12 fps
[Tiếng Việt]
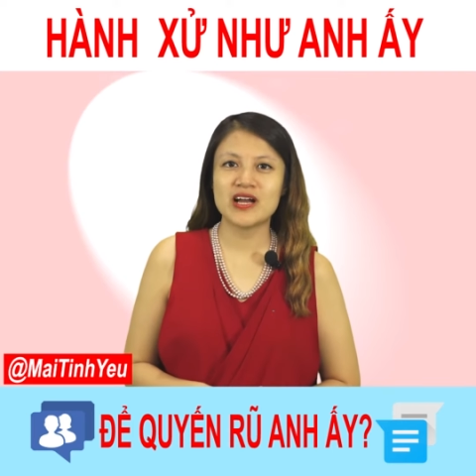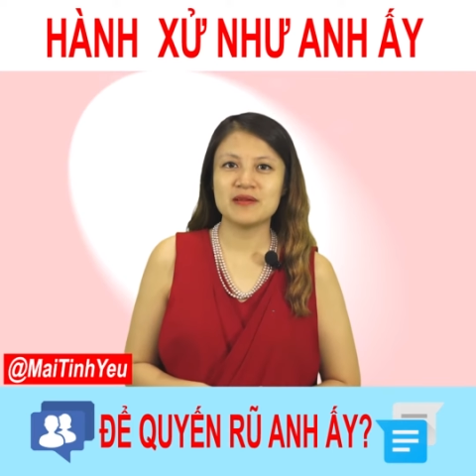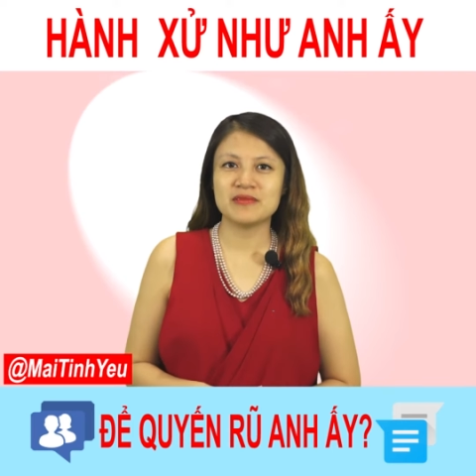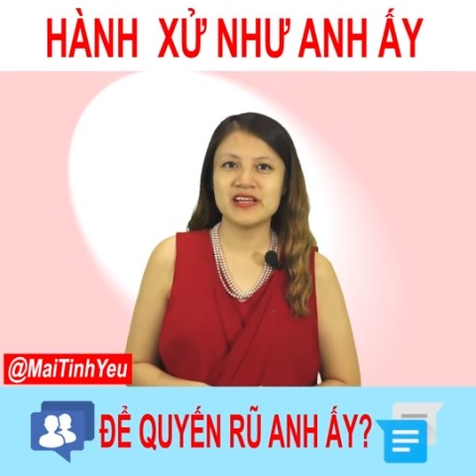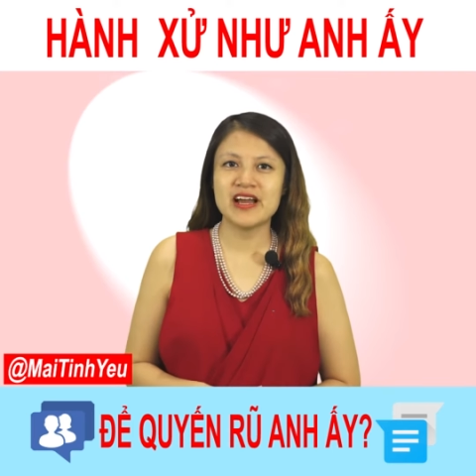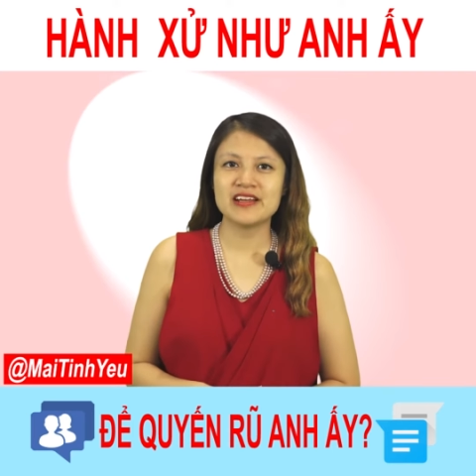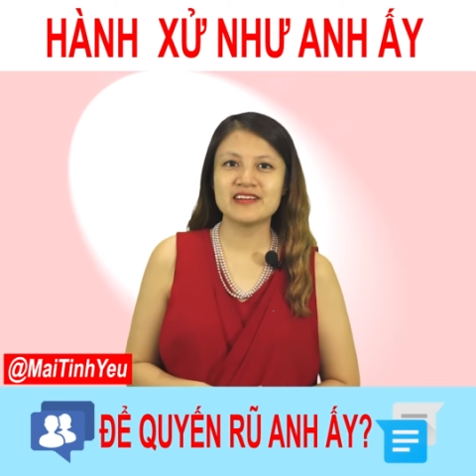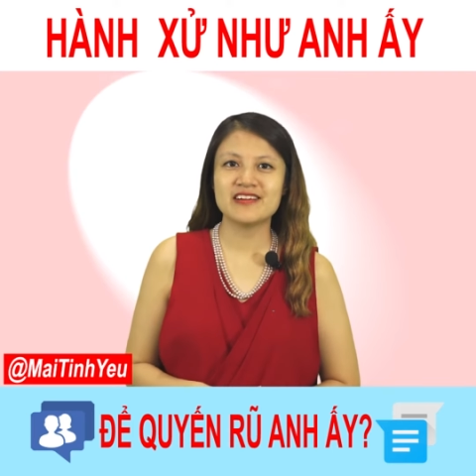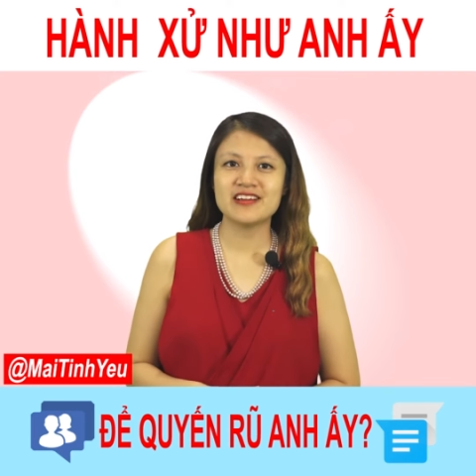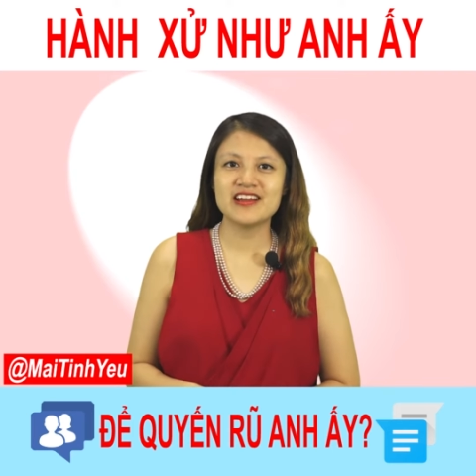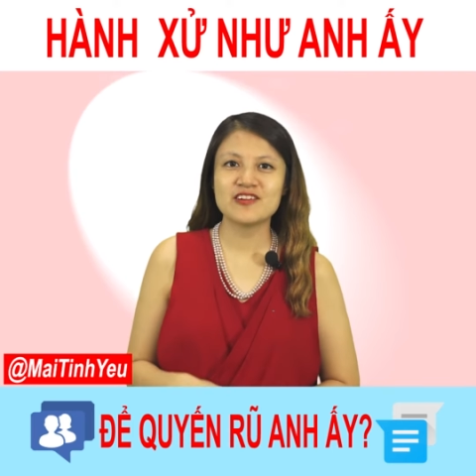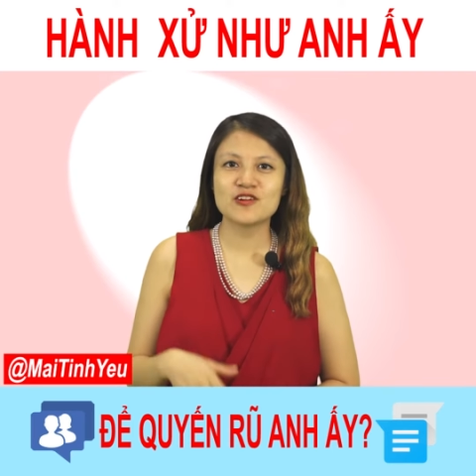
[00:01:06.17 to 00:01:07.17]
cảm thấy anh
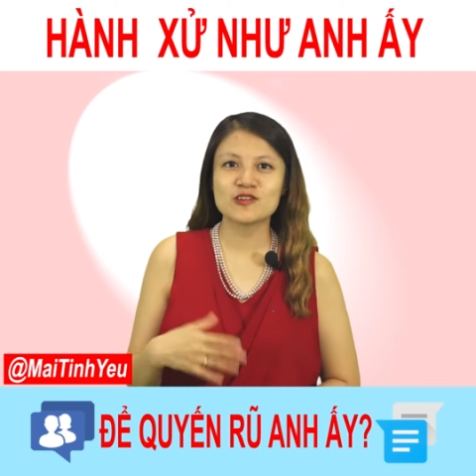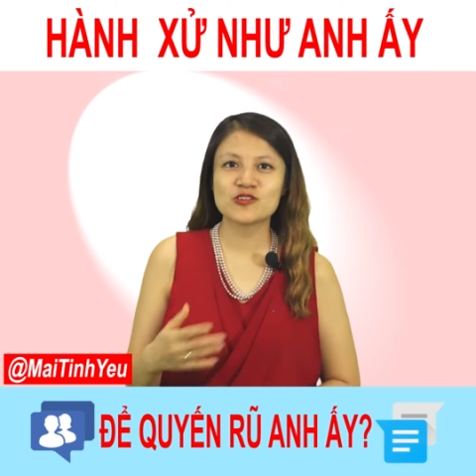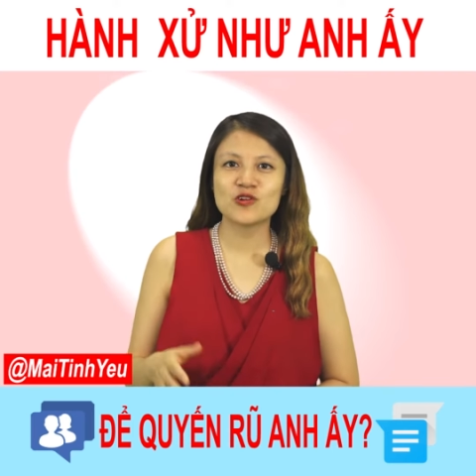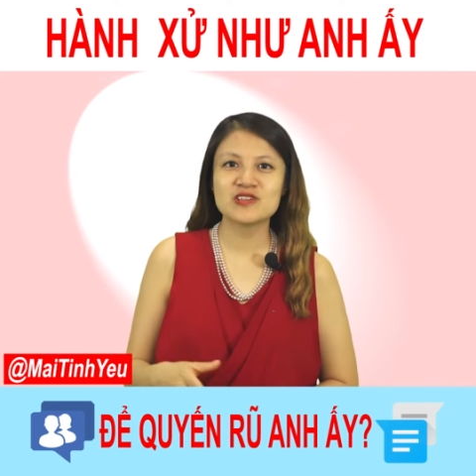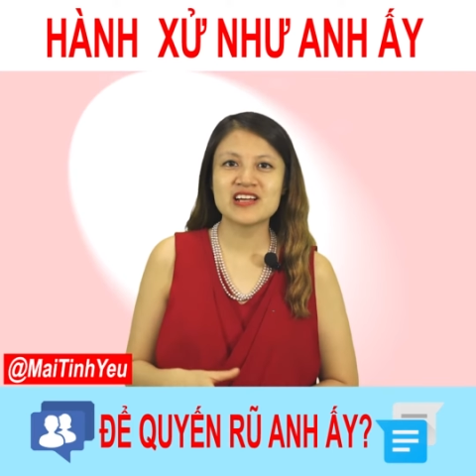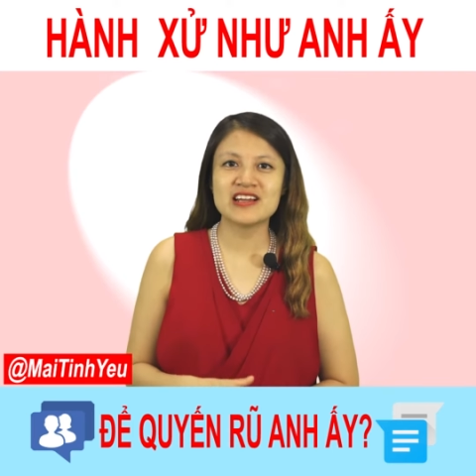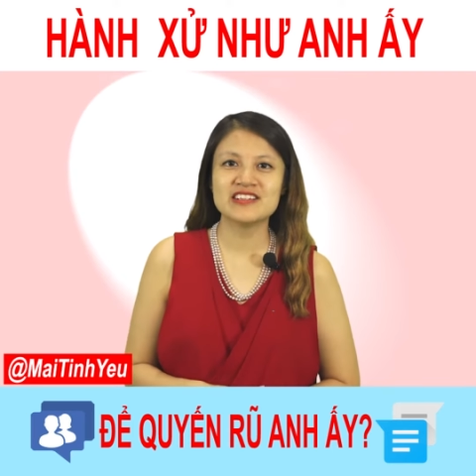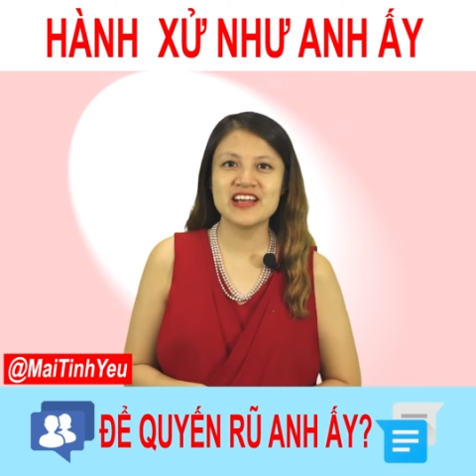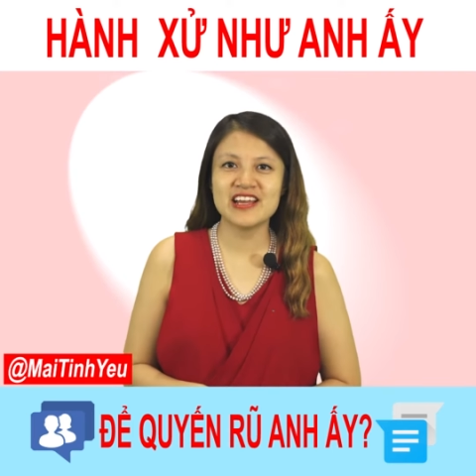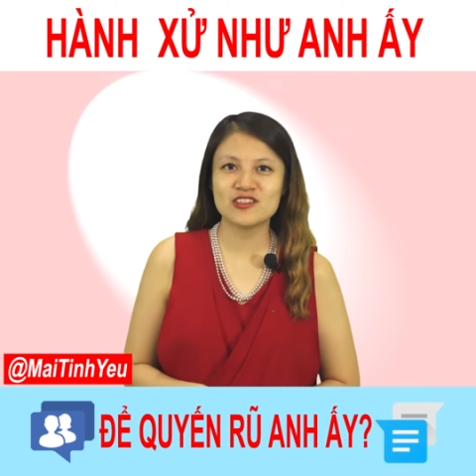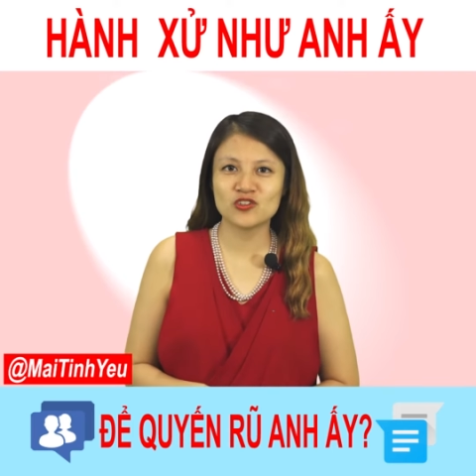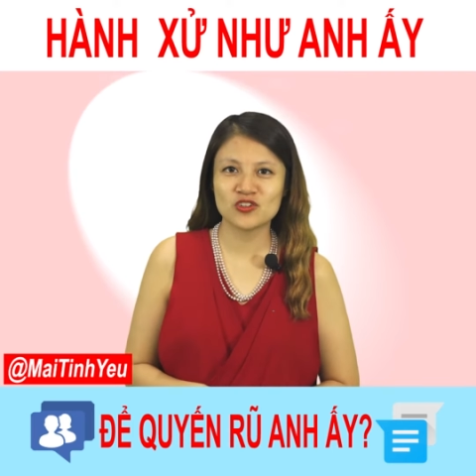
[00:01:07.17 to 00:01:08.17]
ấy đã no sôi chán
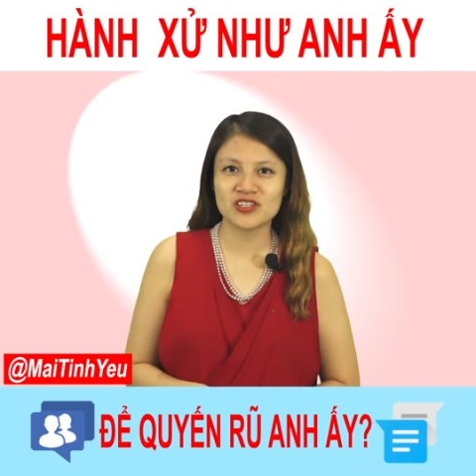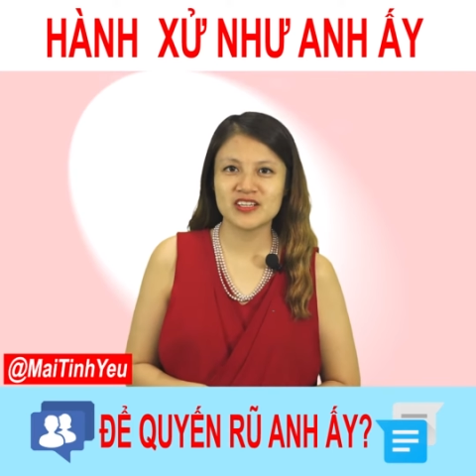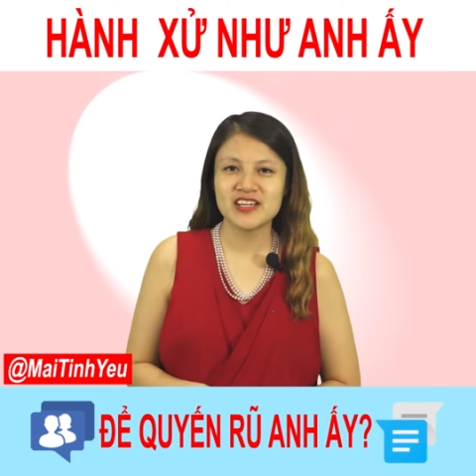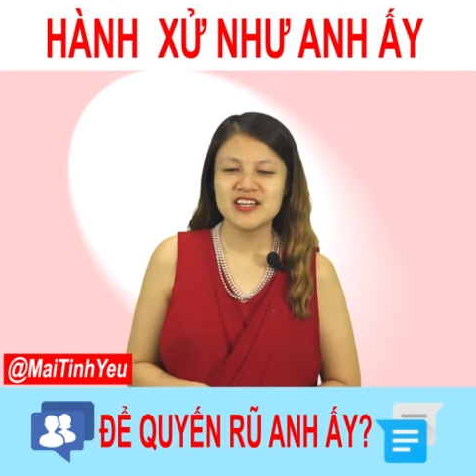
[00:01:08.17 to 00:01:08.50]
chè rồi